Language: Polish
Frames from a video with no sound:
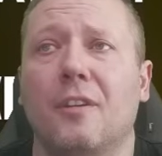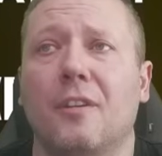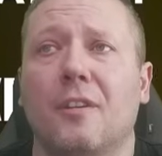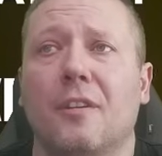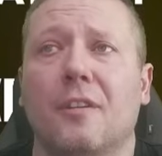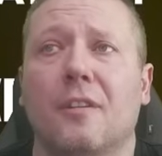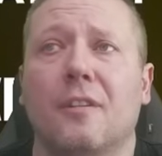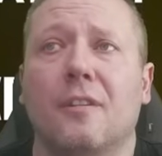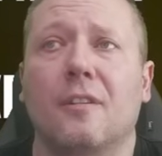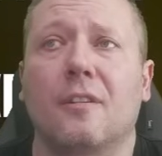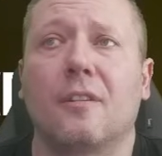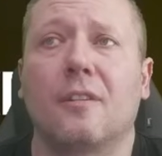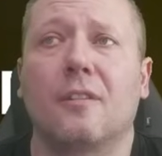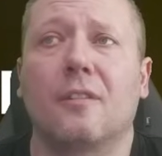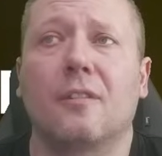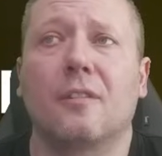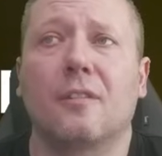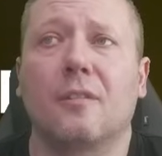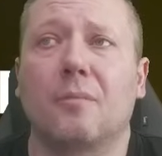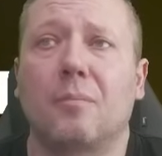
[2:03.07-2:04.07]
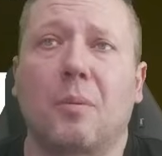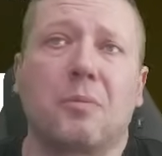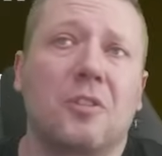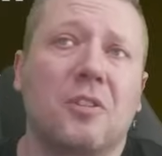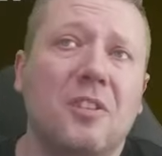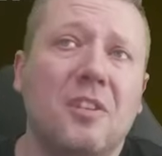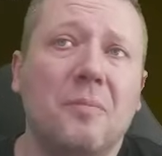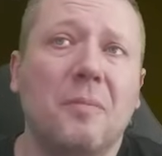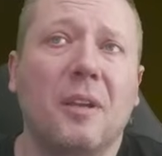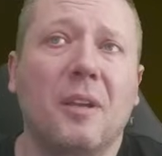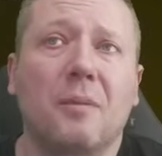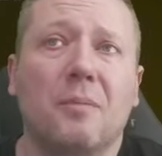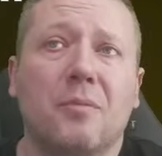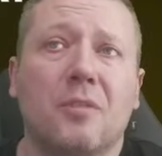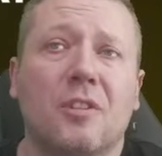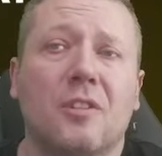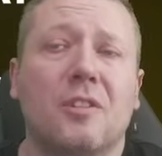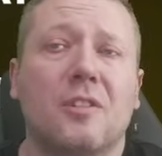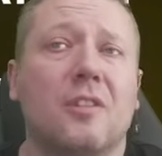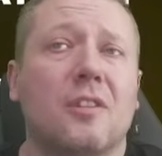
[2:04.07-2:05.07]
e, poprzez e-mail
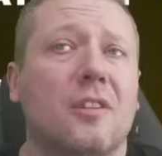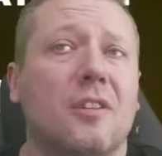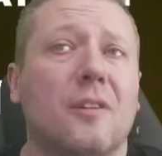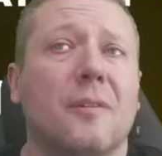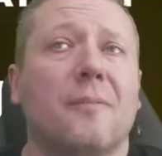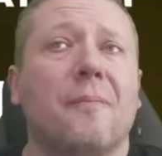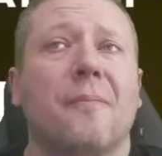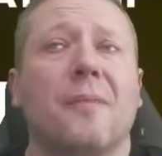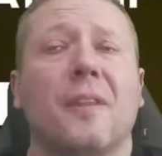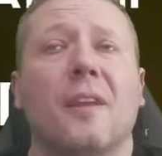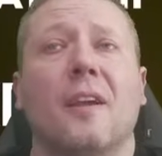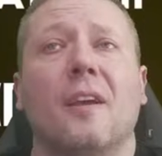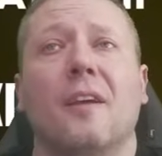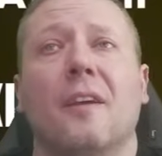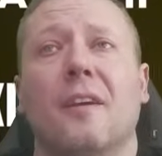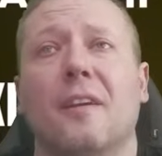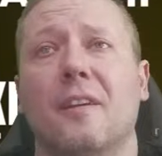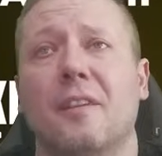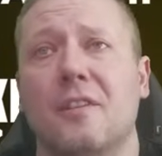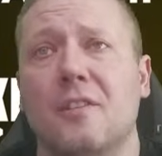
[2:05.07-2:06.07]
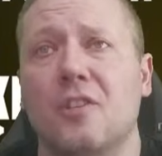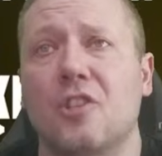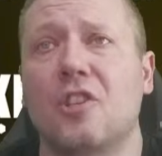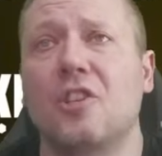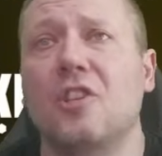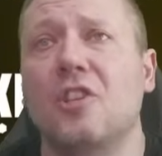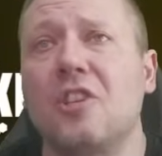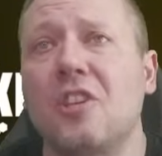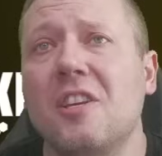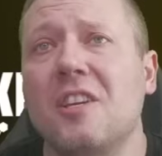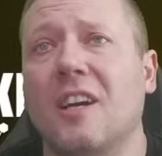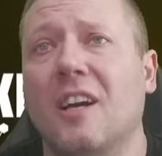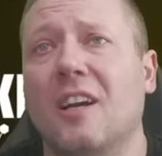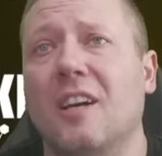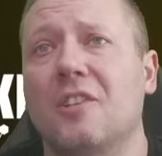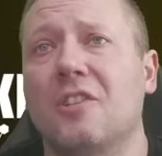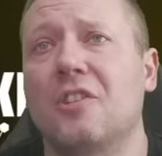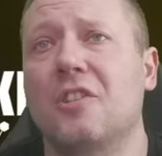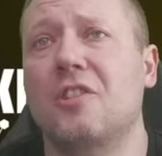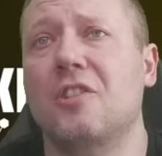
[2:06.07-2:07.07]
przez e,
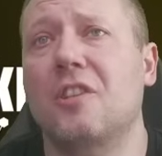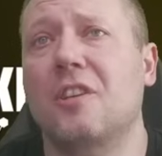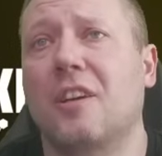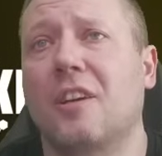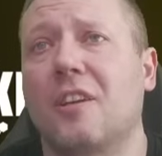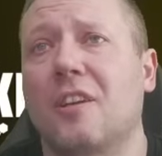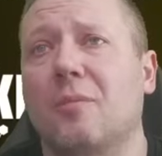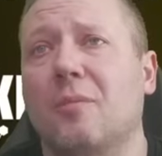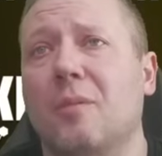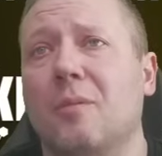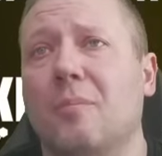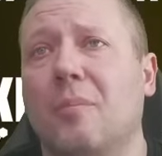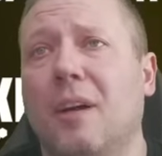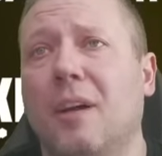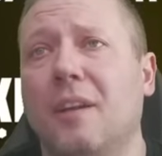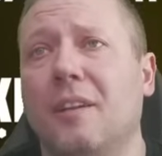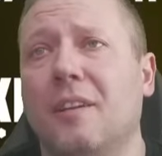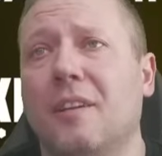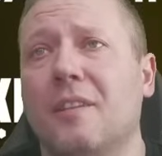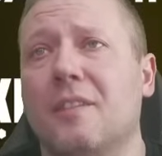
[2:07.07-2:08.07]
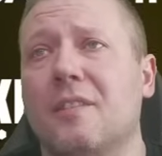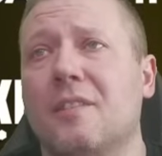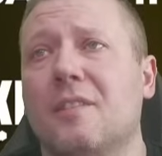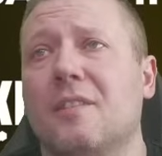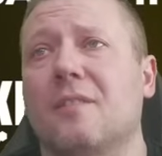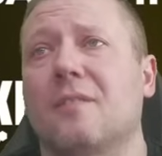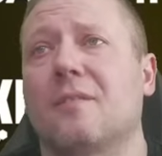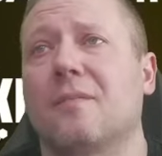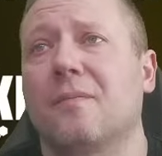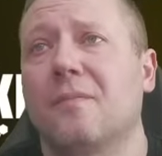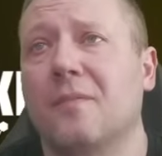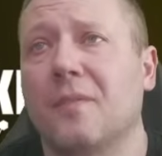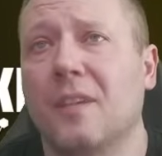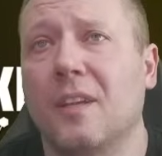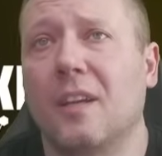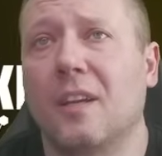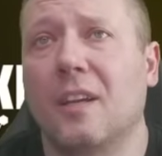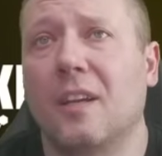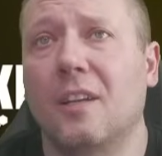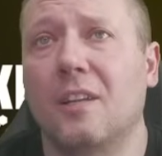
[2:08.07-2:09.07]
rzecznika, rzecznika giełdy Binance.
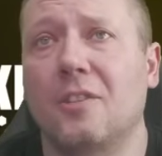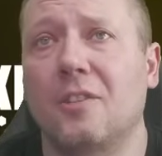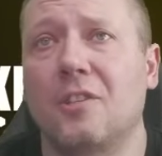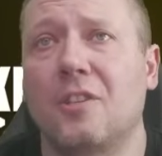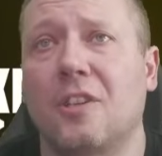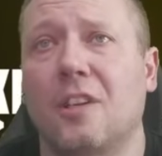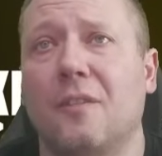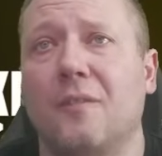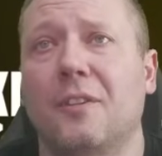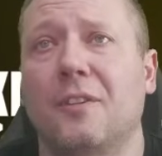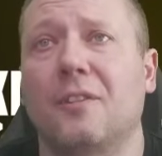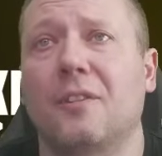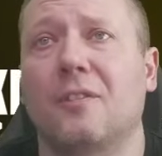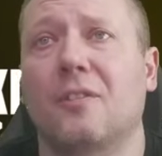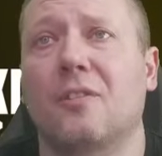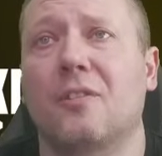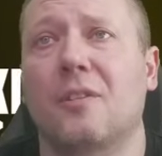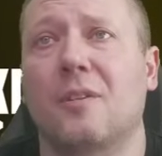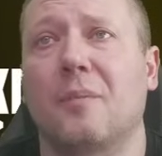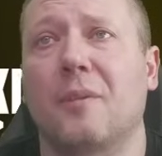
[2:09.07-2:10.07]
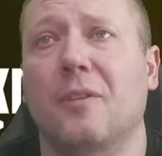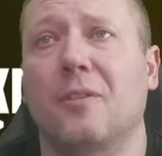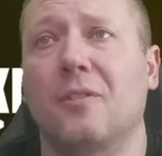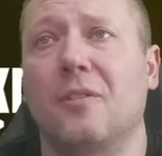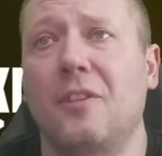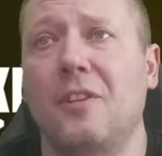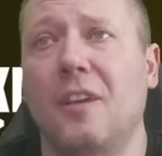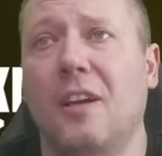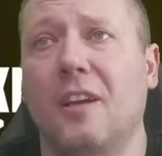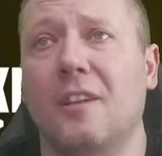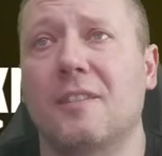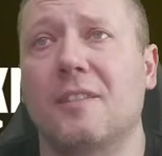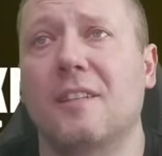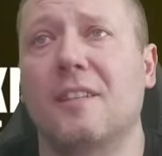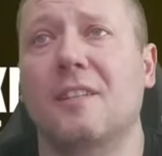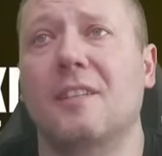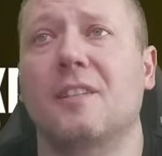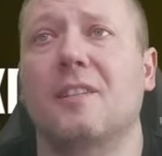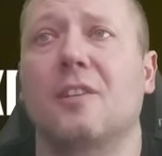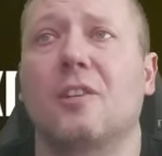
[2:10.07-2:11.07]
Co ciekawe, tego samego dnia
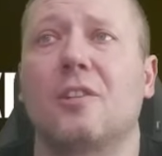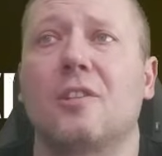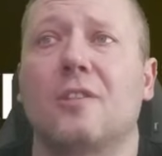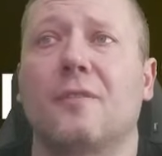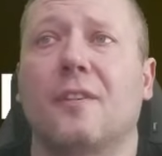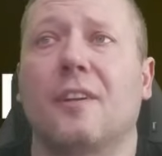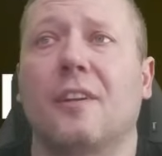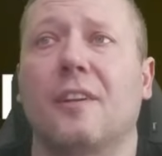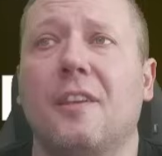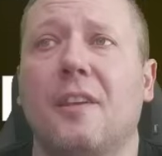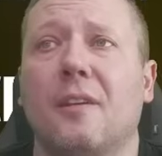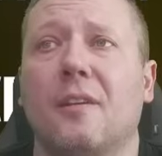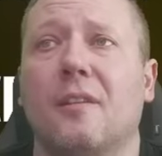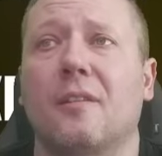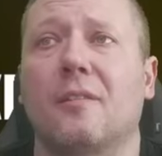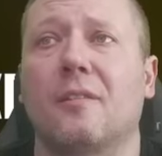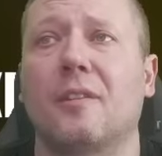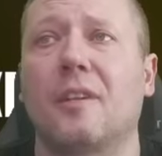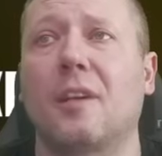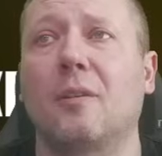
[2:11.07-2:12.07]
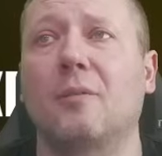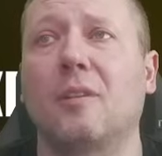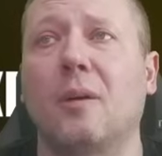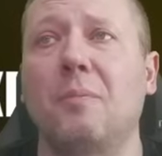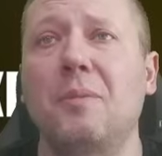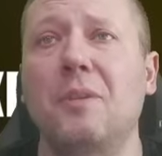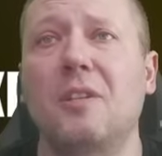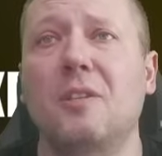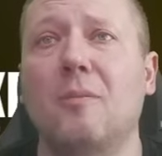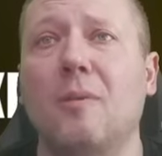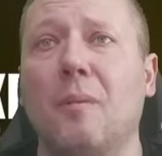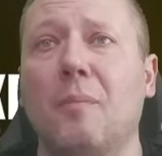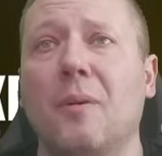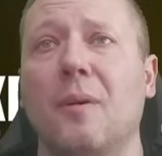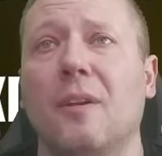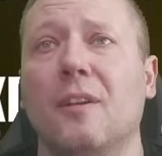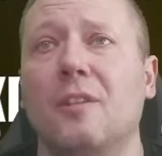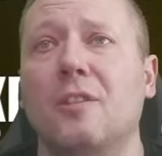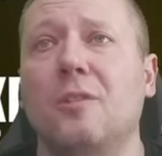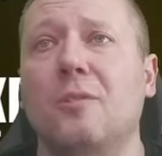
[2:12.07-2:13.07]
zdecentralizowana giełda Biswap
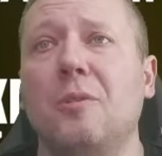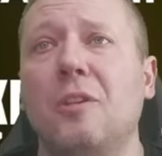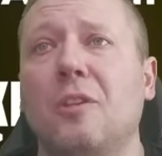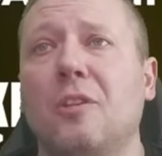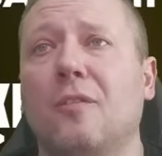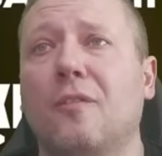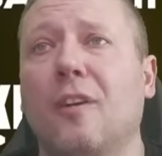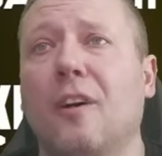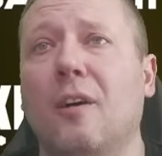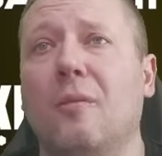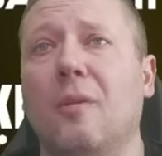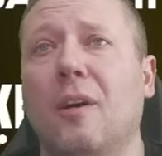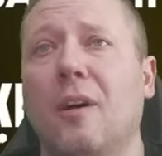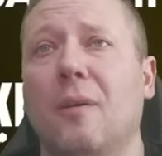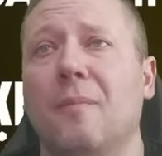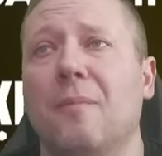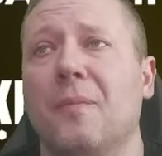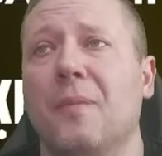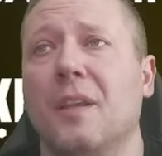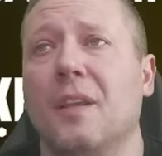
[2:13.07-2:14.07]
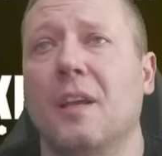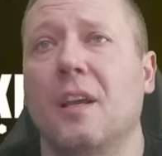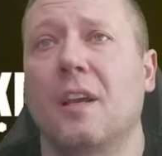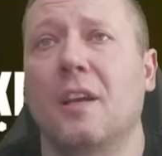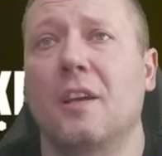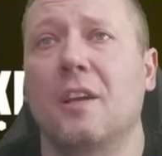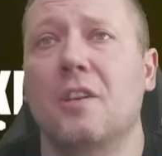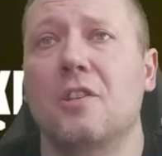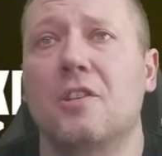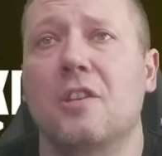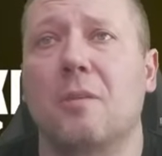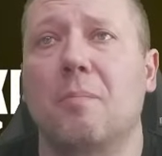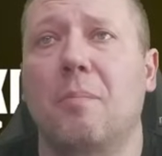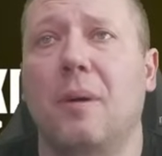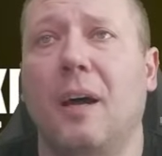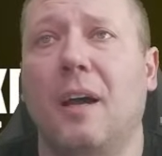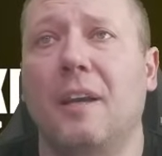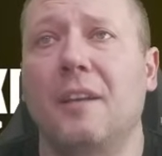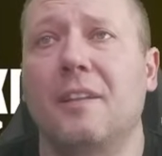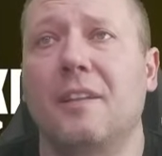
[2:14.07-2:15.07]
stwitowała, że
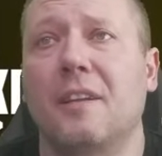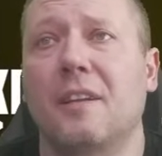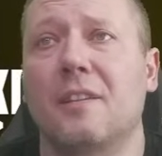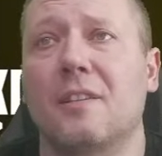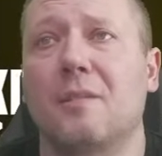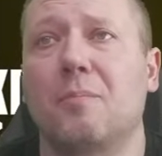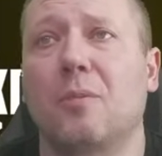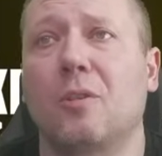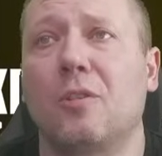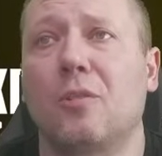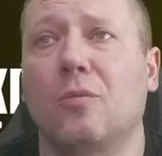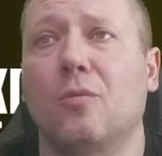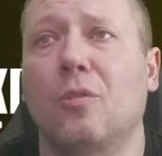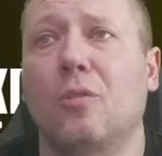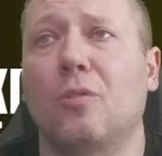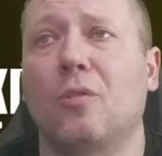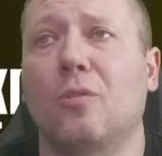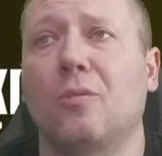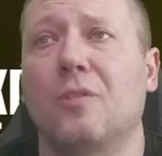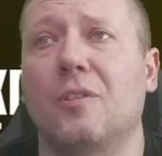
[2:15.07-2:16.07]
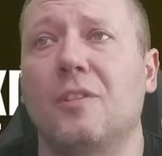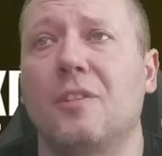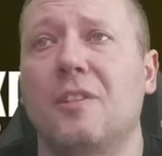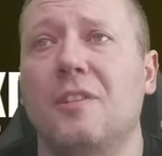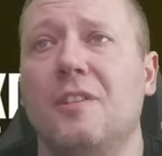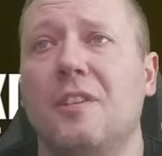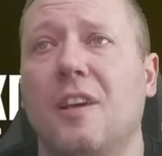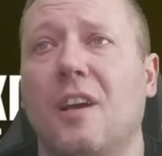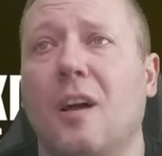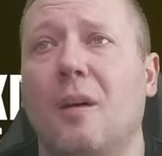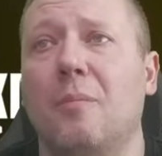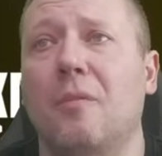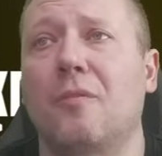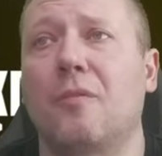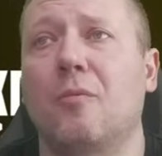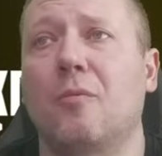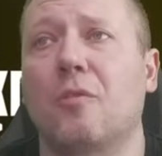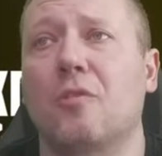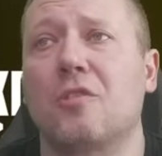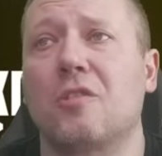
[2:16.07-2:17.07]
Binance podjął trudną decyzję, aby
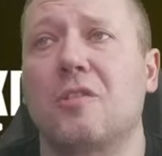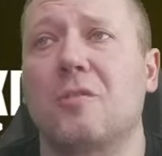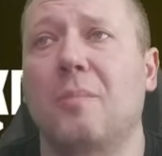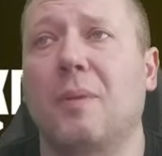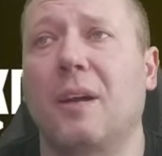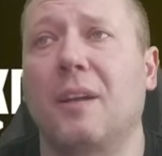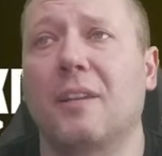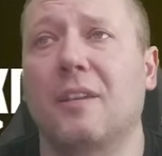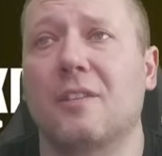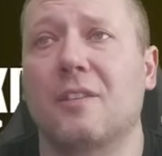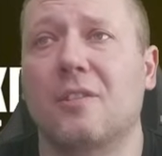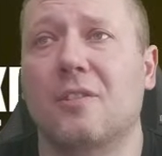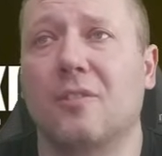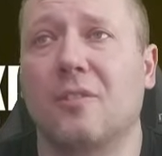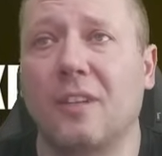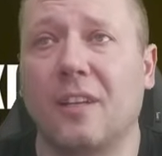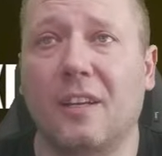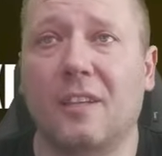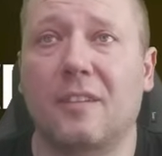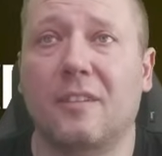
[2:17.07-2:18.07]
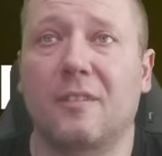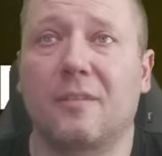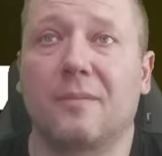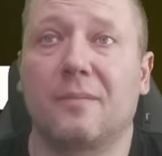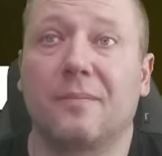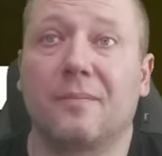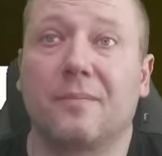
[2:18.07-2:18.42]
wyłączyć Binance Connect.